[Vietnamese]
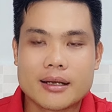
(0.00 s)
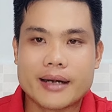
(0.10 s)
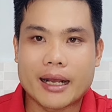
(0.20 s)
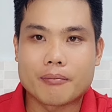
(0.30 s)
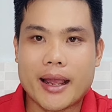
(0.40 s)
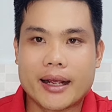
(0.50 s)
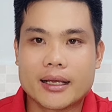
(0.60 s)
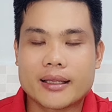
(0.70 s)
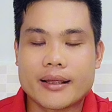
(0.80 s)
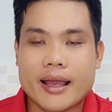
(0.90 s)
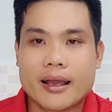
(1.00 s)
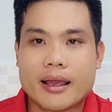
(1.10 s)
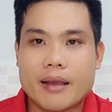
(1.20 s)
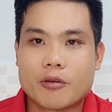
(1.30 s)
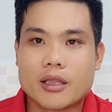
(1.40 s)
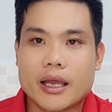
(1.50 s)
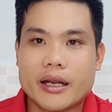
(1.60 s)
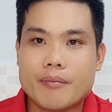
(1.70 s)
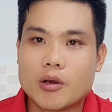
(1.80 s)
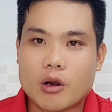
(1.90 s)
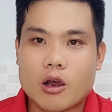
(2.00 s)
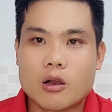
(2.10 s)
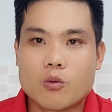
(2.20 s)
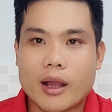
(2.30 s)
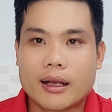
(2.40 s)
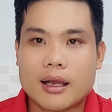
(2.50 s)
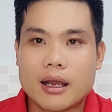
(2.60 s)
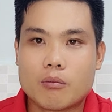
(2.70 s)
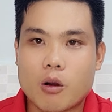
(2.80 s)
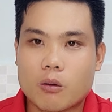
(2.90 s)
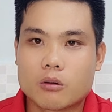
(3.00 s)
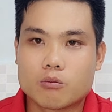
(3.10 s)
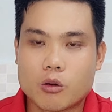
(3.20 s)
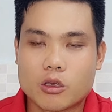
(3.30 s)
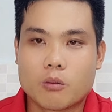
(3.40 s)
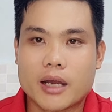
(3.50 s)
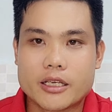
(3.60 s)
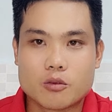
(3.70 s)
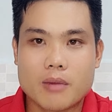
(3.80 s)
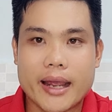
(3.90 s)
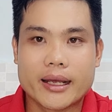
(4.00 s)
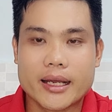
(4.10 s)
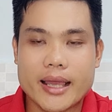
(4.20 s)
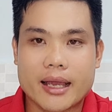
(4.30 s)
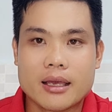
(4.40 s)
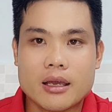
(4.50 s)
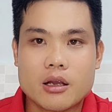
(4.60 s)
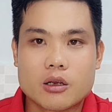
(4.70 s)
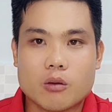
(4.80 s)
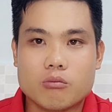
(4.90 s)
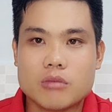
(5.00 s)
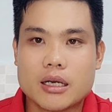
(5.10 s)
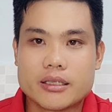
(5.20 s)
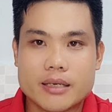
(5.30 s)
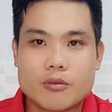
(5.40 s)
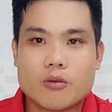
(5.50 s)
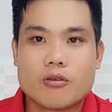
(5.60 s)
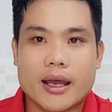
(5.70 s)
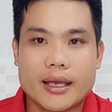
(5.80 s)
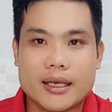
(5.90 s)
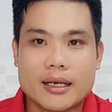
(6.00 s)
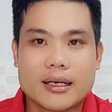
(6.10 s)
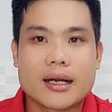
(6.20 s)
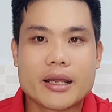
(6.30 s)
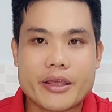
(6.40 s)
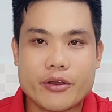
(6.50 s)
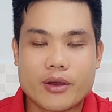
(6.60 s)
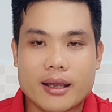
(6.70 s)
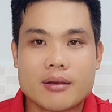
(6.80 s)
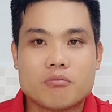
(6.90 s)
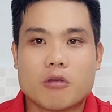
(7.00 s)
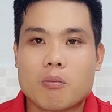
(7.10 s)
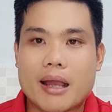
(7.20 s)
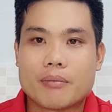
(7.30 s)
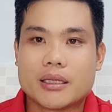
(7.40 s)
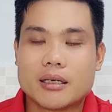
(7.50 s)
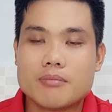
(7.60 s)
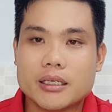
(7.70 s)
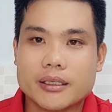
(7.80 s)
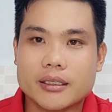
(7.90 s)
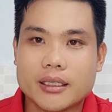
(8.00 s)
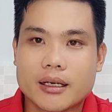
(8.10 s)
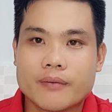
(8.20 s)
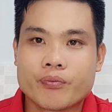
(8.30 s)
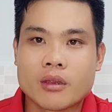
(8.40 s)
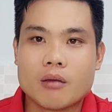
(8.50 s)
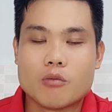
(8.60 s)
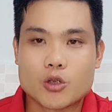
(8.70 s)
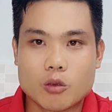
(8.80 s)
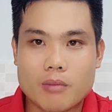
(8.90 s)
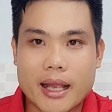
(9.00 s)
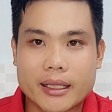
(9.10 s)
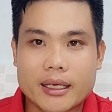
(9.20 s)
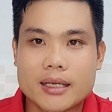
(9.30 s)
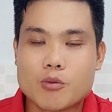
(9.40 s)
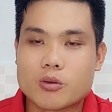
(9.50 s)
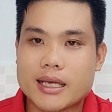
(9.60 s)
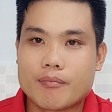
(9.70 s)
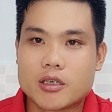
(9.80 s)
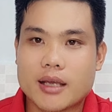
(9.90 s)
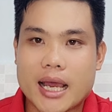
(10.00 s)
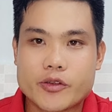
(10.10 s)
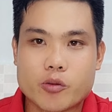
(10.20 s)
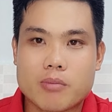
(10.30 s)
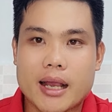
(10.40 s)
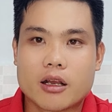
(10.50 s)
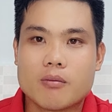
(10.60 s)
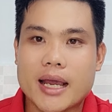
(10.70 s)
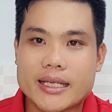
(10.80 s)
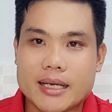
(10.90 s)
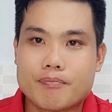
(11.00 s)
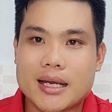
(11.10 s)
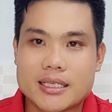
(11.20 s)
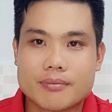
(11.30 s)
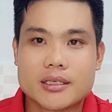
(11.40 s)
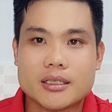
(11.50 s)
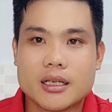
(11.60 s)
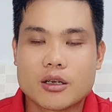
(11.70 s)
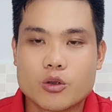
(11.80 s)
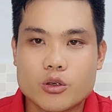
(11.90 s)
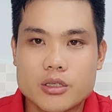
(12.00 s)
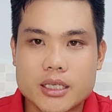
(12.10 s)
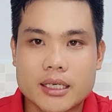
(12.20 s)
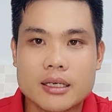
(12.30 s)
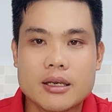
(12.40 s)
đặt bàn á cả nhà em có thể đếm đâu đó cũng khoảng à, một một chục hai chục bàn cả nhà cũng à, chiếm cũng phải à, rất là nhiều ha một bàn mình tính 10 người thôi một chục bàn thì hết 100 rồi hai chục bàn cũng 200 300 người đó, cô chú anh chị